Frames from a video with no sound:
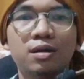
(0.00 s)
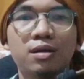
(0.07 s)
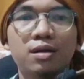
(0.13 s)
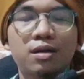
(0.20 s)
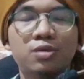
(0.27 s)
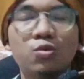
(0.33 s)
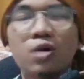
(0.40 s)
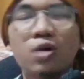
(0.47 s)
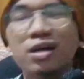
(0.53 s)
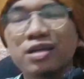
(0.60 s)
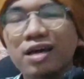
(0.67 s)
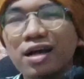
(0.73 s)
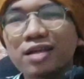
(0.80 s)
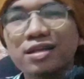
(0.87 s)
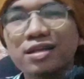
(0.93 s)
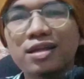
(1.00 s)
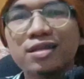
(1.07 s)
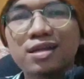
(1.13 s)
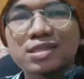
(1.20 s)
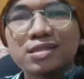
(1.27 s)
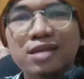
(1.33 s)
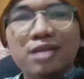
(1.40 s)
Keduanya adalah
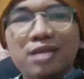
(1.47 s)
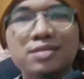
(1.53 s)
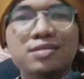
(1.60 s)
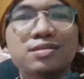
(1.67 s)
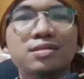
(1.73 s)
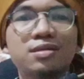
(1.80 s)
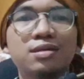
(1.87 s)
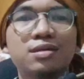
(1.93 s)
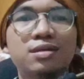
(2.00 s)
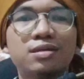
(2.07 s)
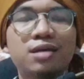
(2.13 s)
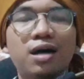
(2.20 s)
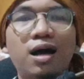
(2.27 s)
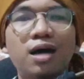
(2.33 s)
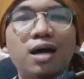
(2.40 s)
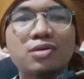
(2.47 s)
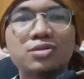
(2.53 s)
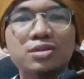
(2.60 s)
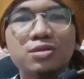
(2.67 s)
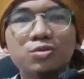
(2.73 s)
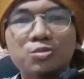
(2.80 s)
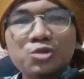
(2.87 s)
nas-nas yang harus
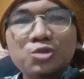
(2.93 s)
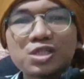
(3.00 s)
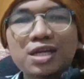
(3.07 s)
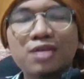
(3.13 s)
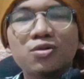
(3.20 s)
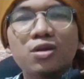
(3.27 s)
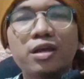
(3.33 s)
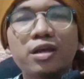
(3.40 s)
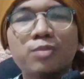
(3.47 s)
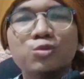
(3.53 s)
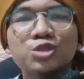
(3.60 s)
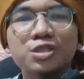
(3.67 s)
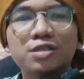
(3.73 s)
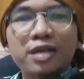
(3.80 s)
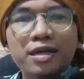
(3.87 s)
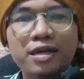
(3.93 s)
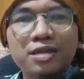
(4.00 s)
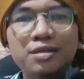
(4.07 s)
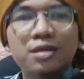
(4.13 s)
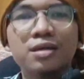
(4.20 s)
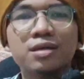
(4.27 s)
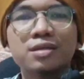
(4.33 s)
dirumuskan oleh
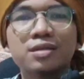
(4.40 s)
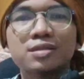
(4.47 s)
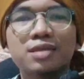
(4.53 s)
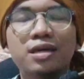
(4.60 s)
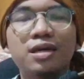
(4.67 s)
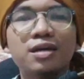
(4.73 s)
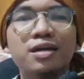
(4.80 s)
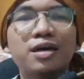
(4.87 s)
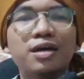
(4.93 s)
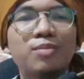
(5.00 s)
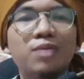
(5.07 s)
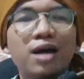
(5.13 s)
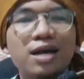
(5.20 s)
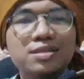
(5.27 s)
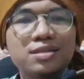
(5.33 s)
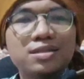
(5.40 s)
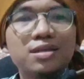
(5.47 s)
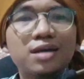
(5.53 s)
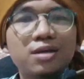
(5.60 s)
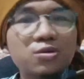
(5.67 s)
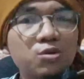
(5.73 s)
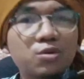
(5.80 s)
mujtahid sehingga
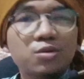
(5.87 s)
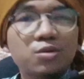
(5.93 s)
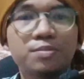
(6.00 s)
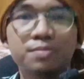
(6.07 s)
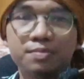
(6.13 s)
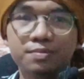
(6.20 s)
menghasilkan hukum.